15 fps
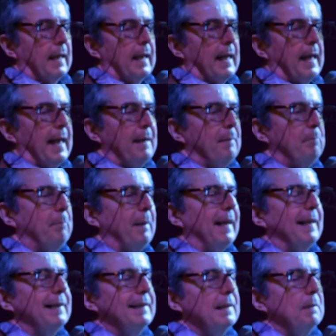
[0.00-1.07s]
al
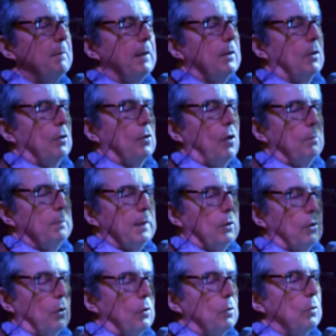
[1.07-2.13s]
paradigma
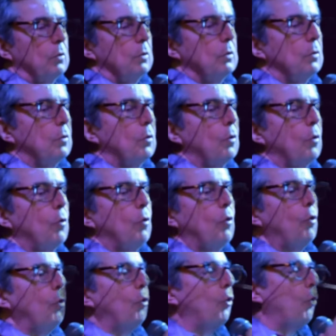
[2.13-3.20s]
economico
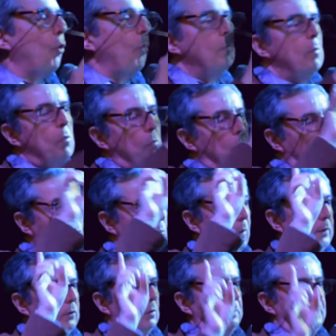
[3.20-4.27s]

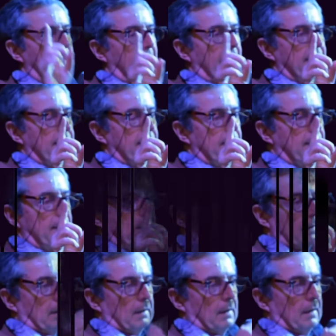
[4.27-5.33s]
comunque dominante
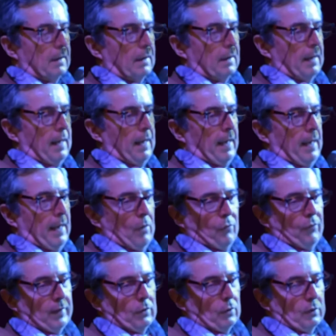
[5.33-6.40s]
è, è un
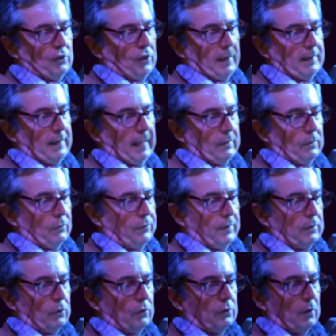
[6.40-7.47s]
fatto accertato, è un
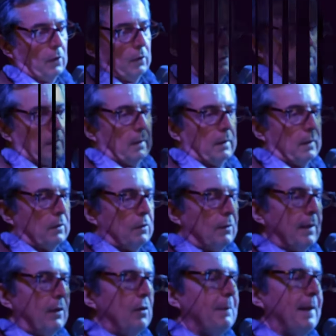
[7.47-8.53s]
fatto storico. Non
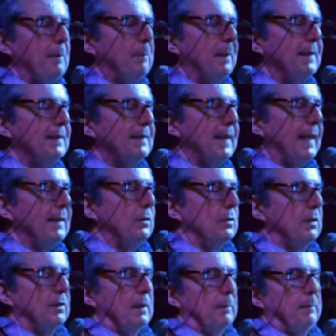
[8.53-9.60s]
hanno mai pensato
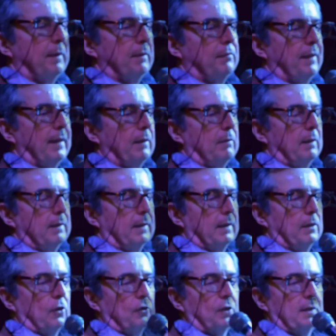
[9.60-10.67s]
di saper fare
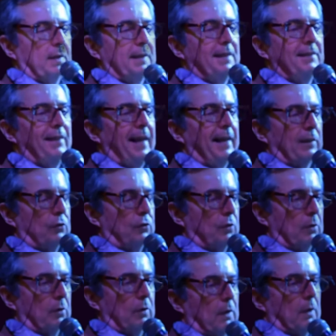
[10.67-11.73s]
qualcosa di
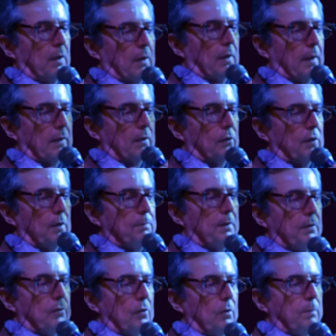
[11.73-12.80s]
diverso, hanno sempre
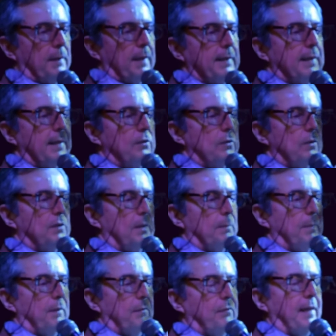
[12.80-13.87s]
solo preteso di
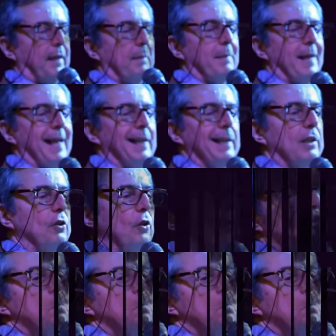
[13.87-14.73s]
saper fare meglio.